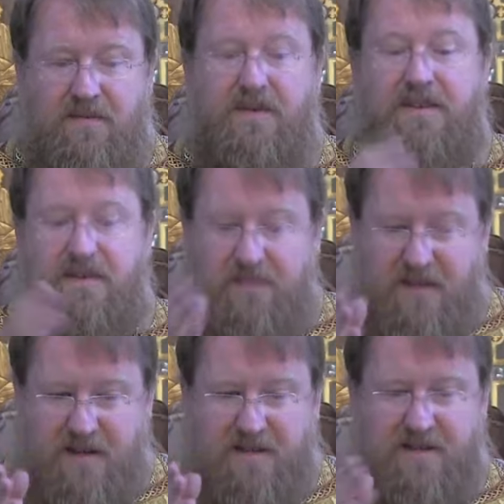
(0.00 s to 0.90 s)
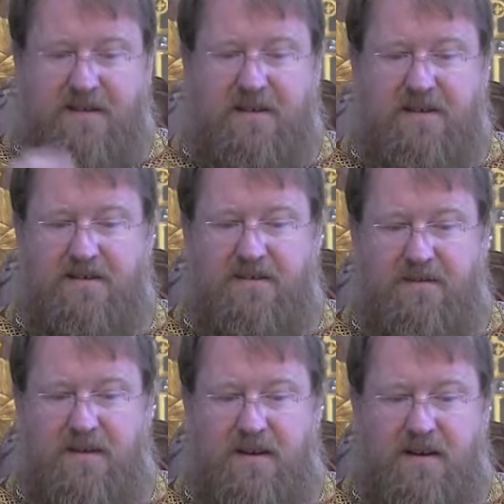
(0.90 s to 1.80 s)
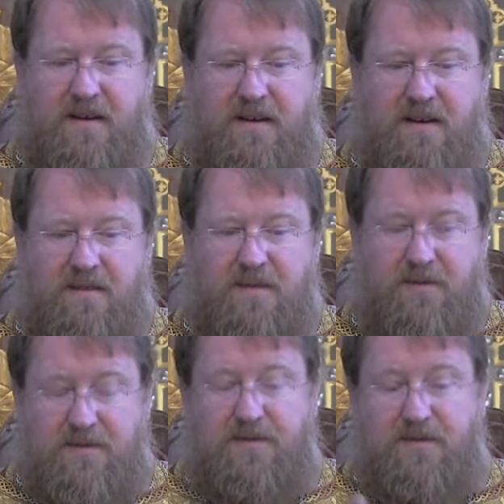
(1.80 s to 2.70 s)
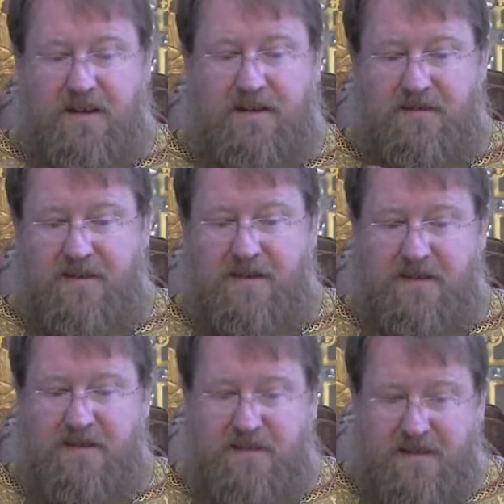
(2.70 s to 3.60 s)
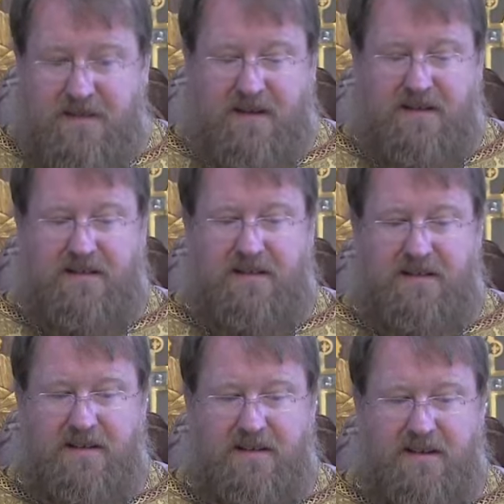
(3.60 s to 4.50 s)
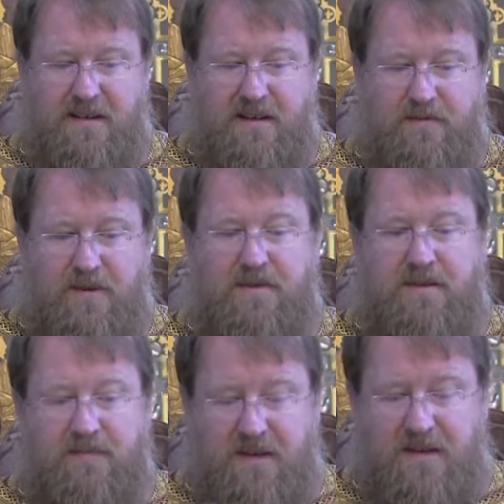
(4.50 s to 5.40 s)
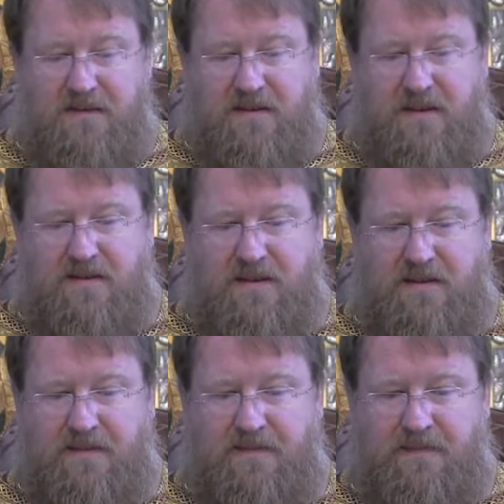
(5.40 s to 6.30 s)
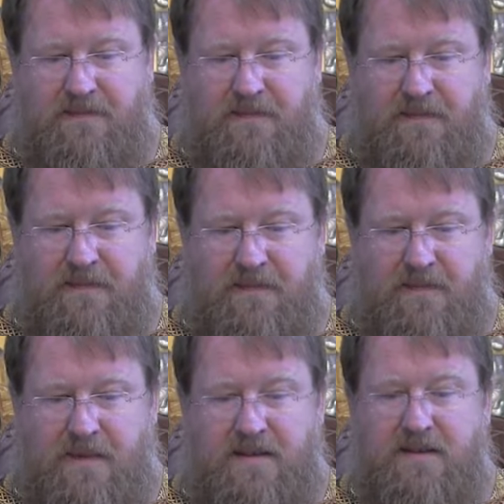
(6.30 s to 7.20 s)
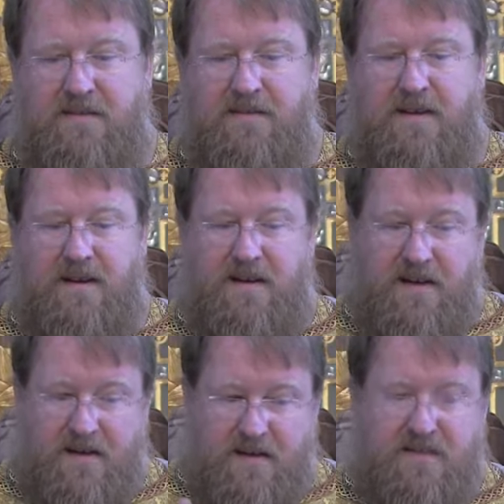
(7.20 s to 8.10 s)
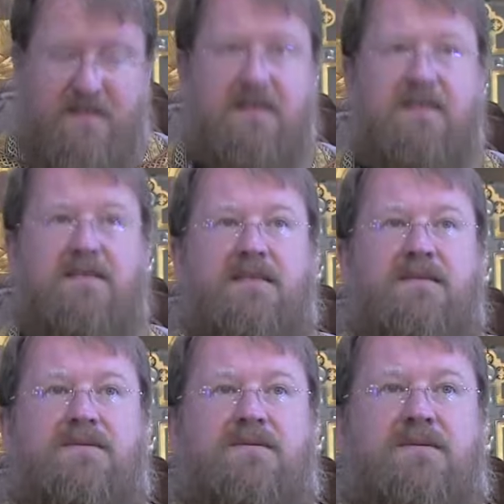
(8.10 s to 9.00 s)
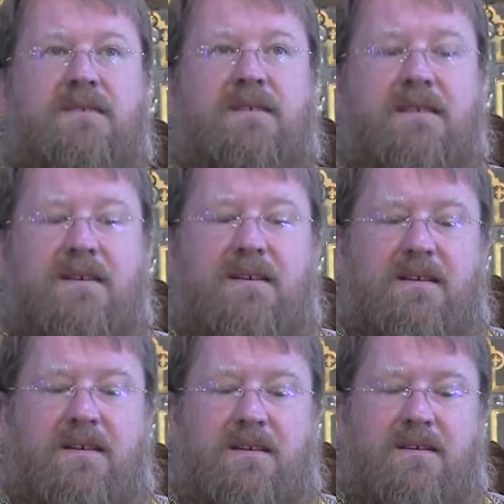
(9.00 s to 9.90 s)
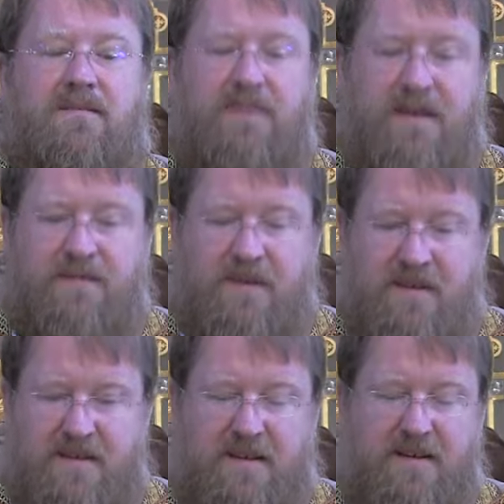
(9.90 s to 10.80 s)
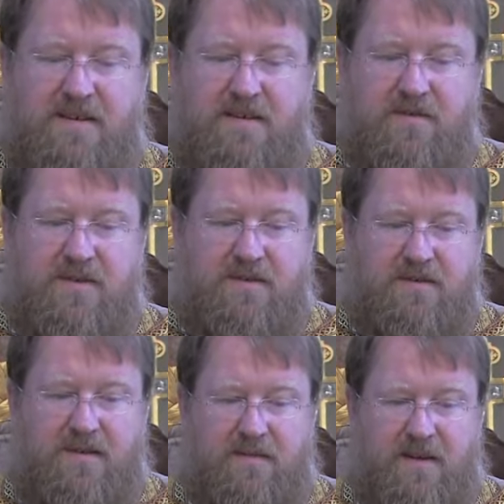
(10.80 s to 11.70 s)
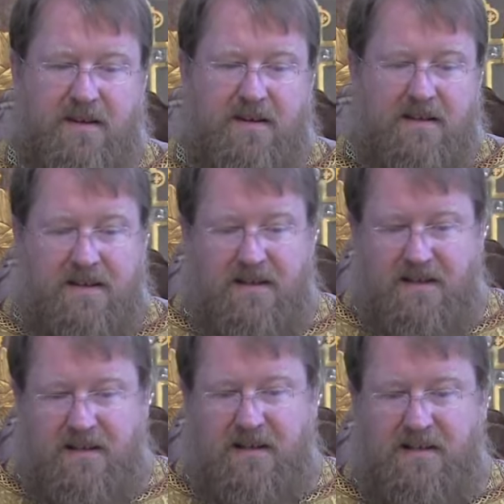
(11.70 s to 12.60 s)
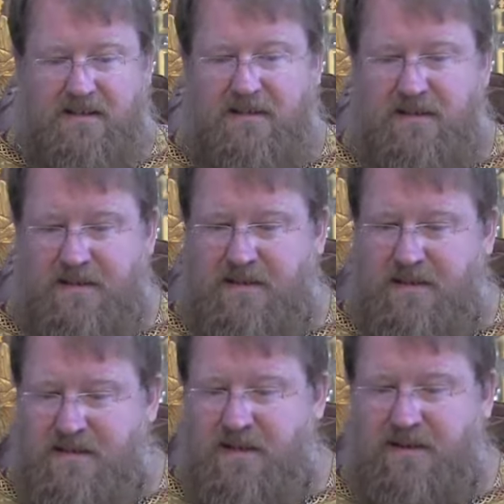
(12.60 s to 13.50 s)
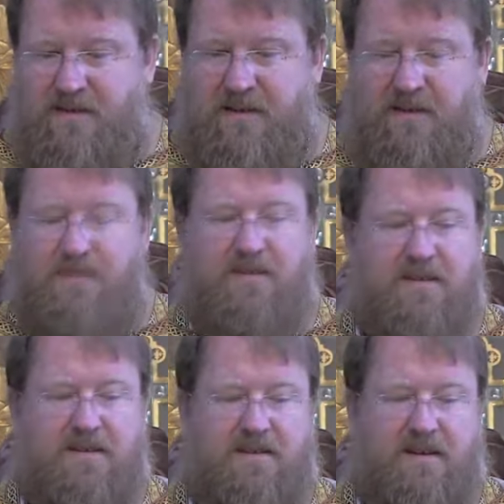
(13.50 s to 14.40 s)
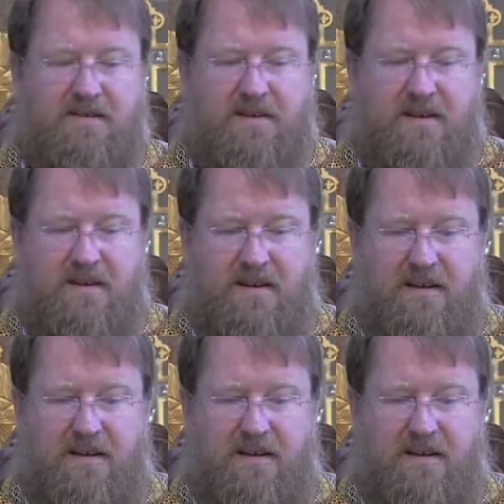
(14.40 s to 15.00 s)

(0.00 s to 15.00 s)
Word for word: В этом мире со Христом. Потому что Он рядом с каждым из нас. Просто мы Его не видим. Они говорили, а я сейчас хочу быть по-настоящему живым, не откладывая это на завтра и на послезавтра.